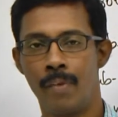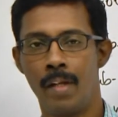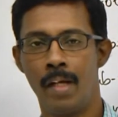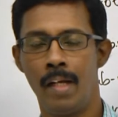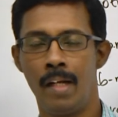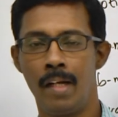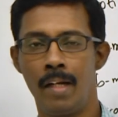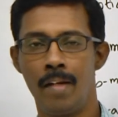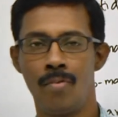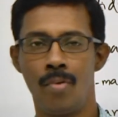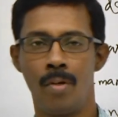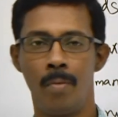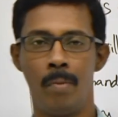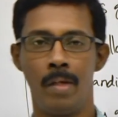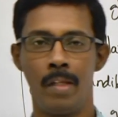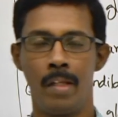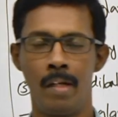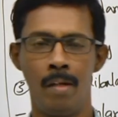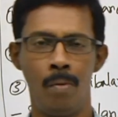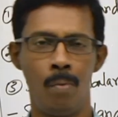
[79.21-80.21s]
நான் ஏற்கனவே சொன்ன
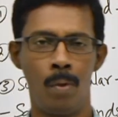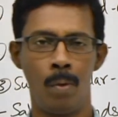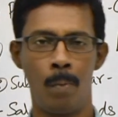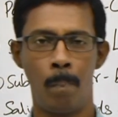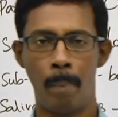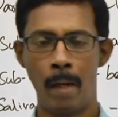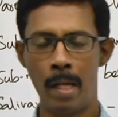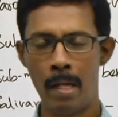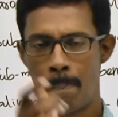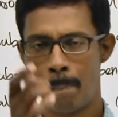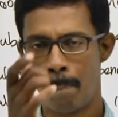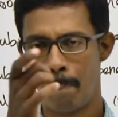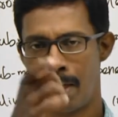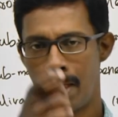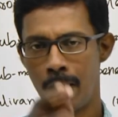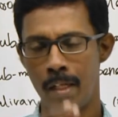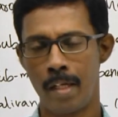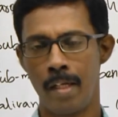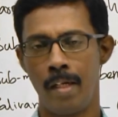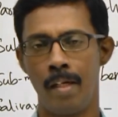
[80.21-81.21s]
மாதிரி ஒரு பைப்
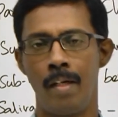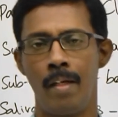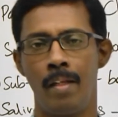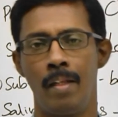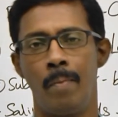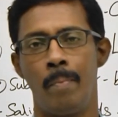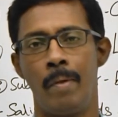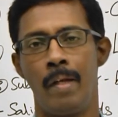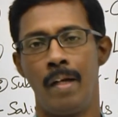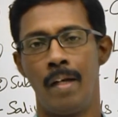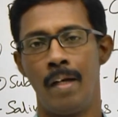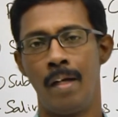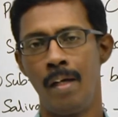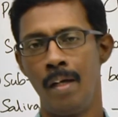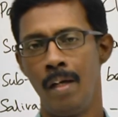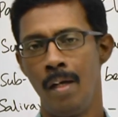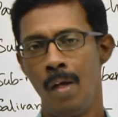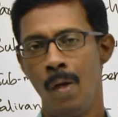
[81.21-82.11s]
மாதிரி இருக்குது அப்படின்னா